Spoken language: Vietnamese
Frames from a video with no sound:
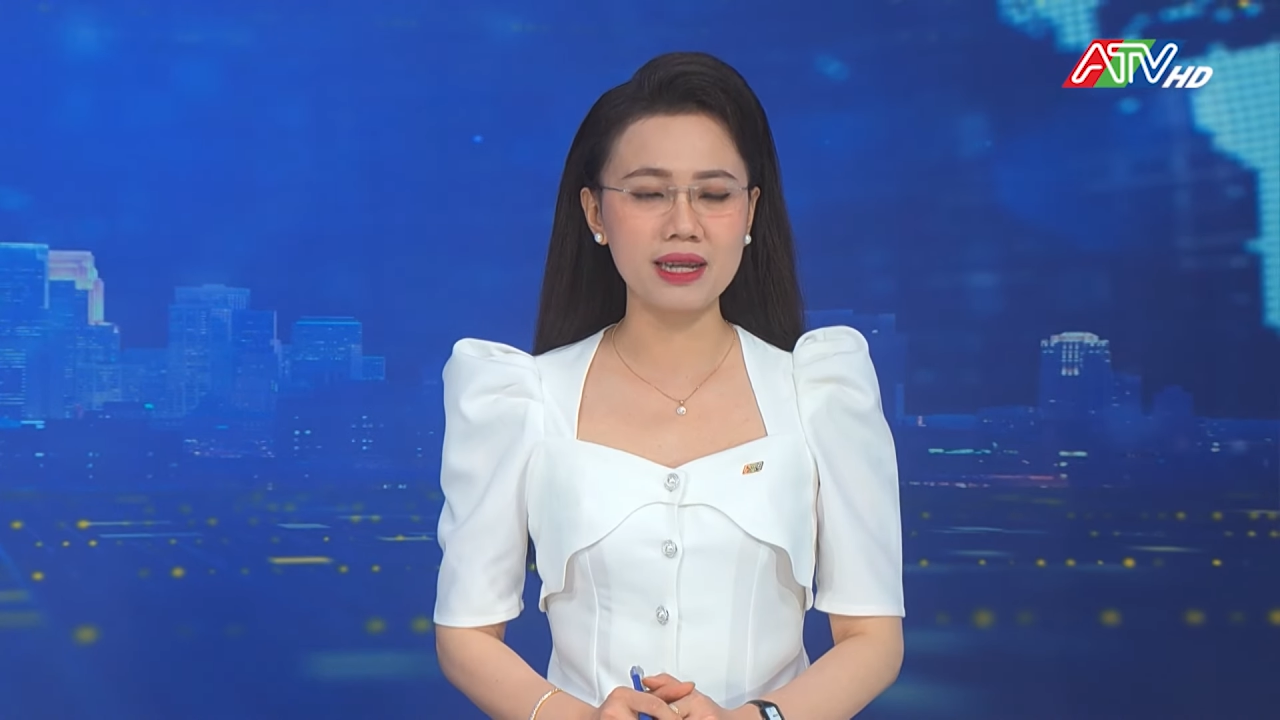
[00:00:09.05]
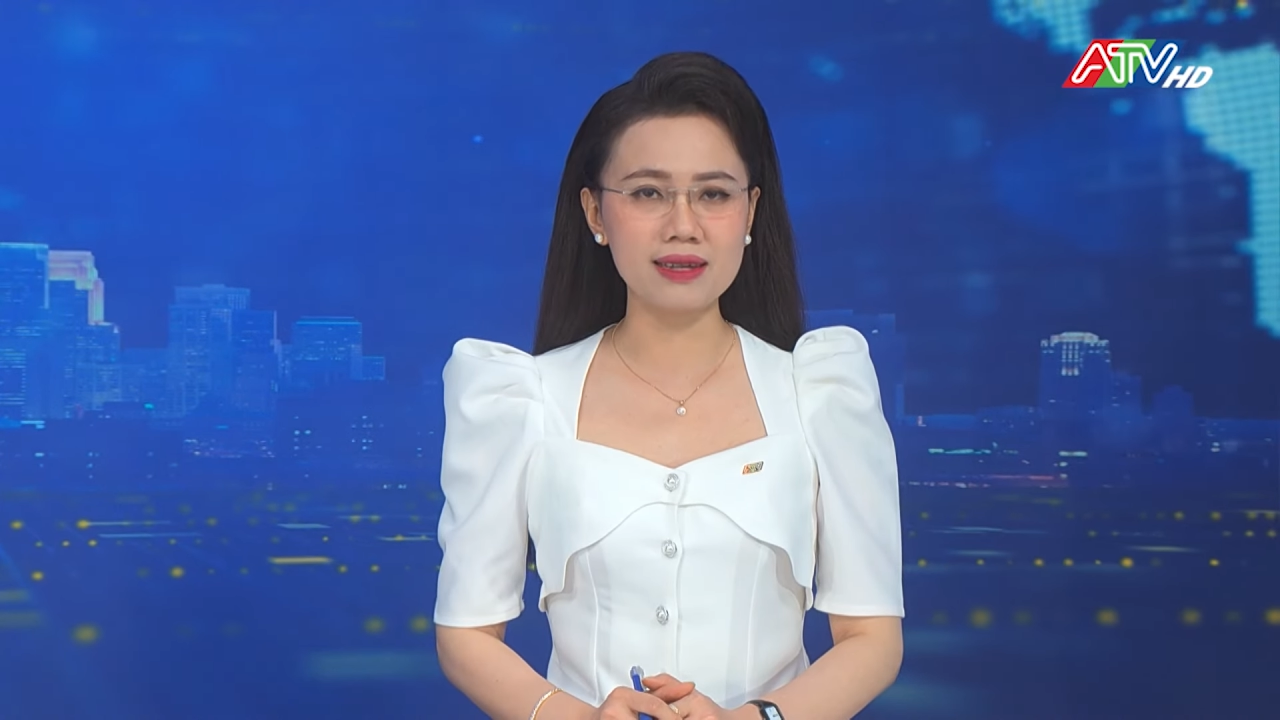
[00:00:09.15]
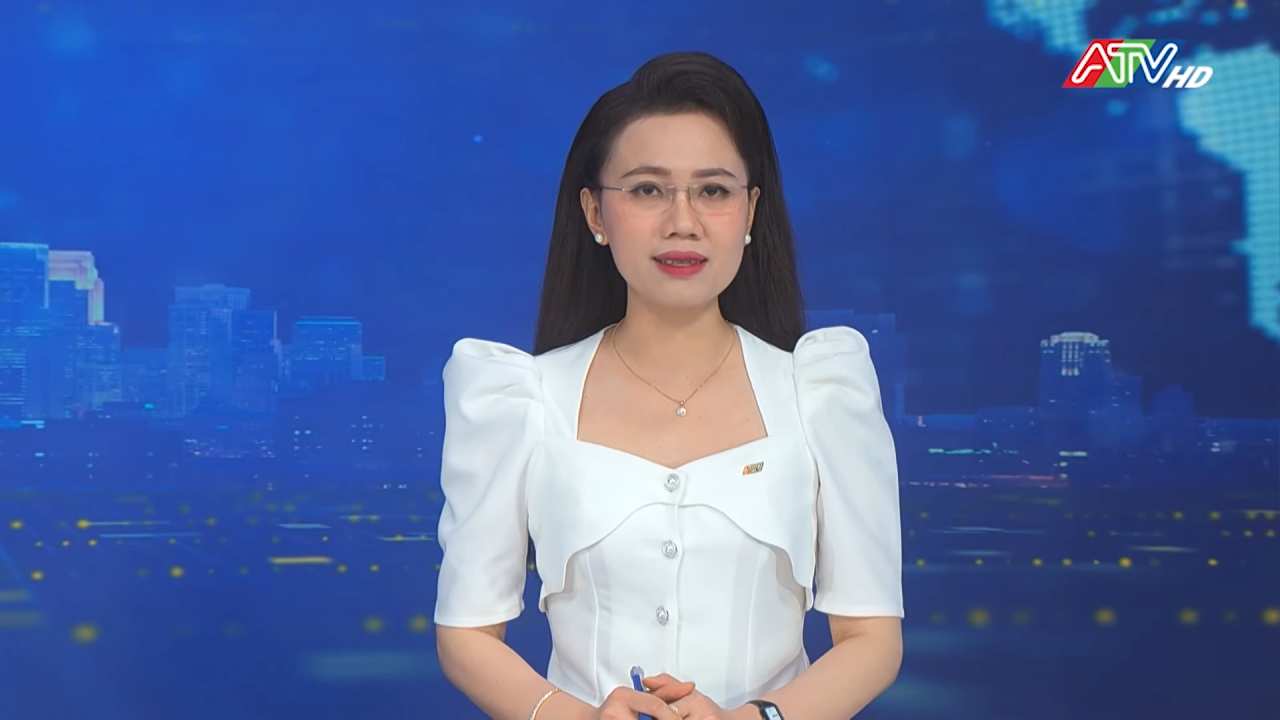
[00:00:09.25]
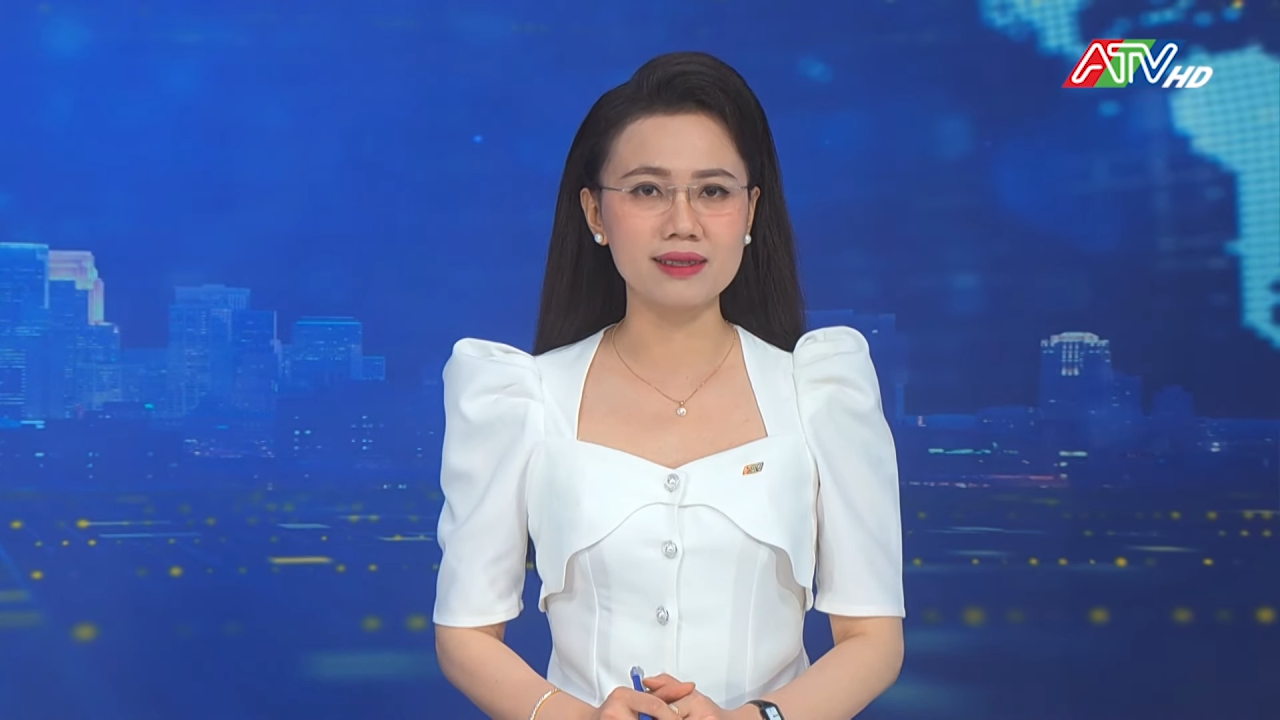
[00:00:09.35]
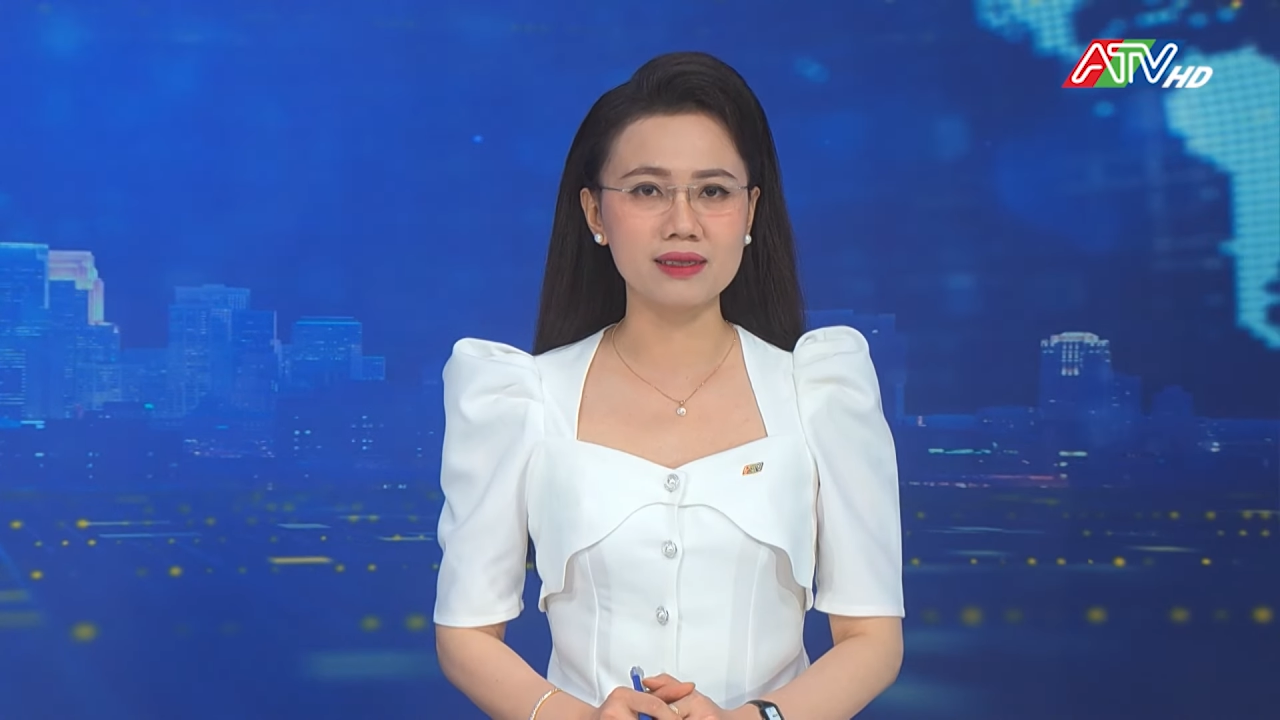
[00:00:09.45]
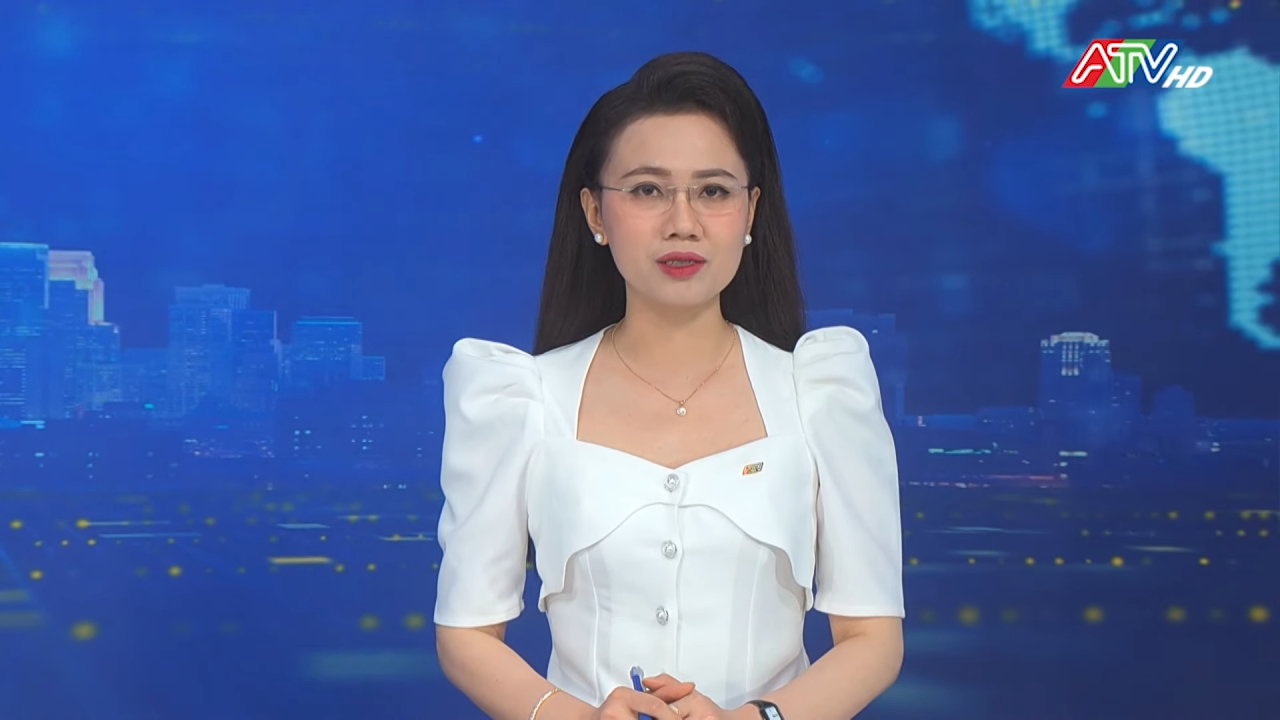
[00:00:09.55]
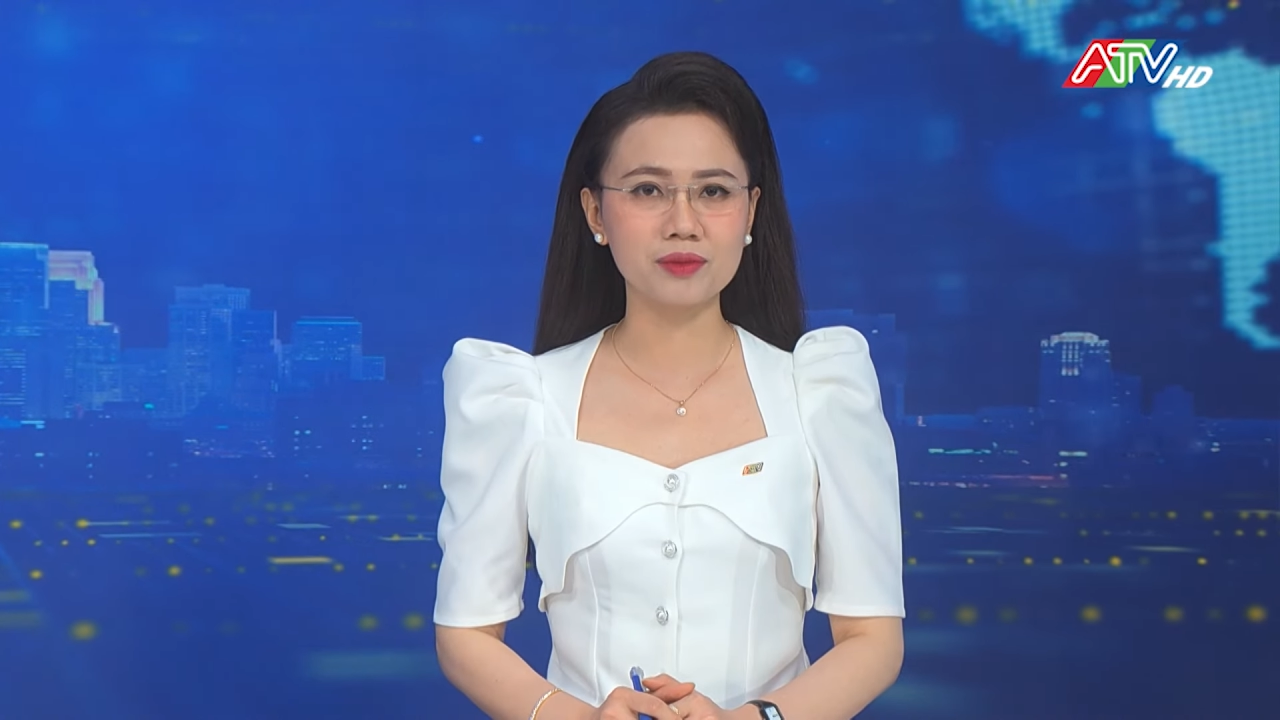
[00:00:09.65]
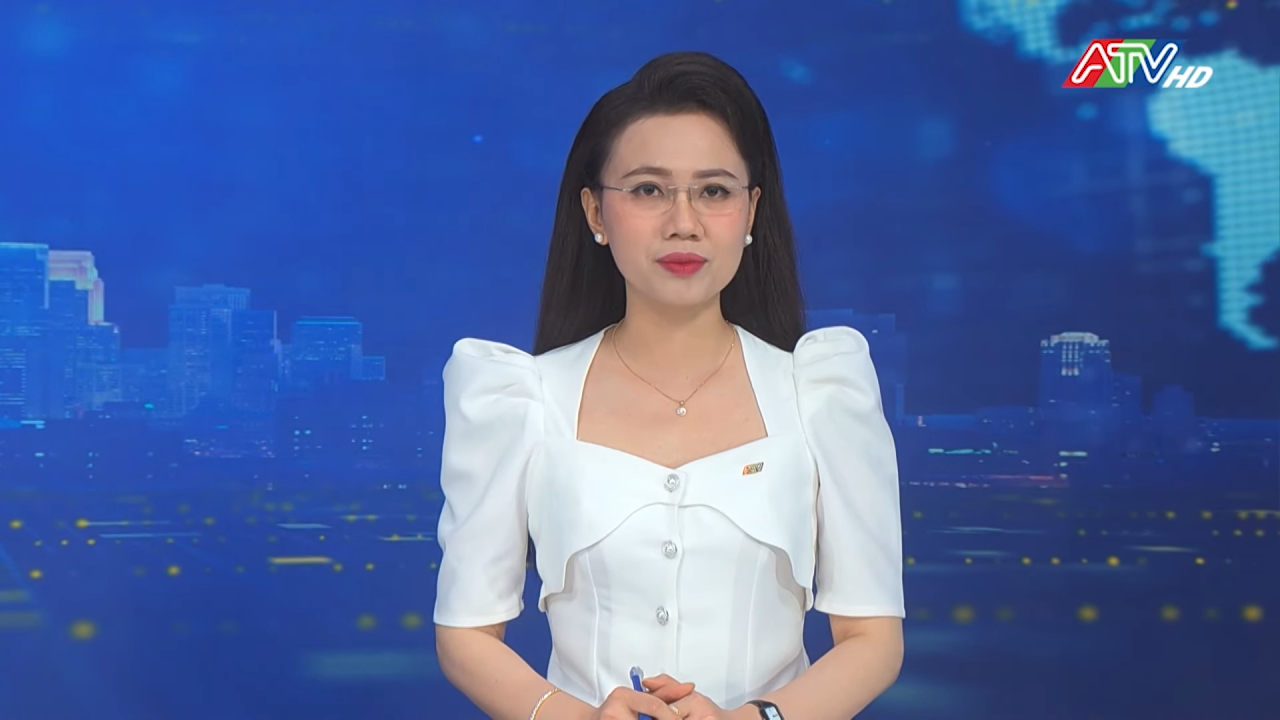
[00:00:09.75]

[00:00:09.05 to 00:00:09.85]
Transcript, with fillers: đã đến dự.